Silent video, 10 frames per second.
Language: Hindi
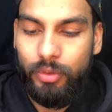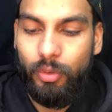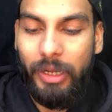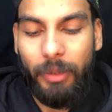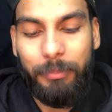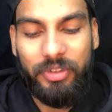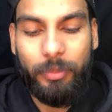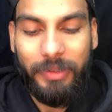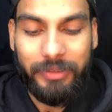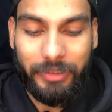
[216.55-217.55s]
जो आप
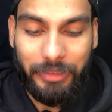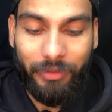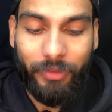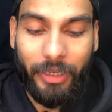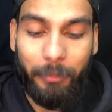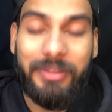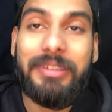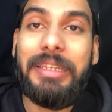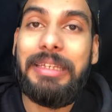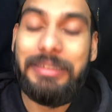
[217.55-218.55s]
पीछे पढ़ सकते हैं विटामिन
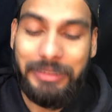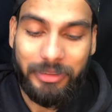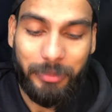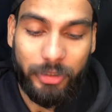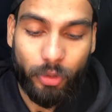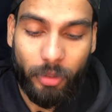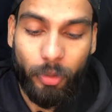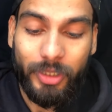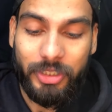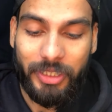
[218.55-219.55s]
सी के साथ में जो कि
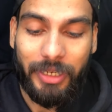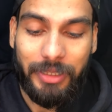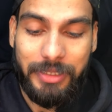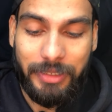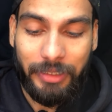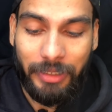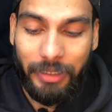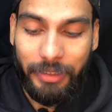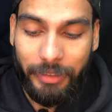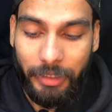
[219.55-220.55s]
बहुत अच्छा रहता है स्किन
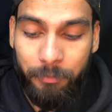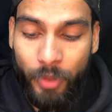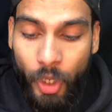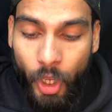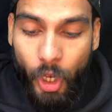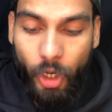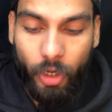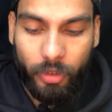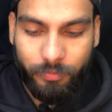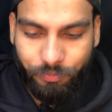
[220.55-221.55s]
के लिए ठीक है
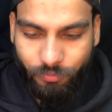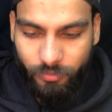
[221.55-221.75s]
और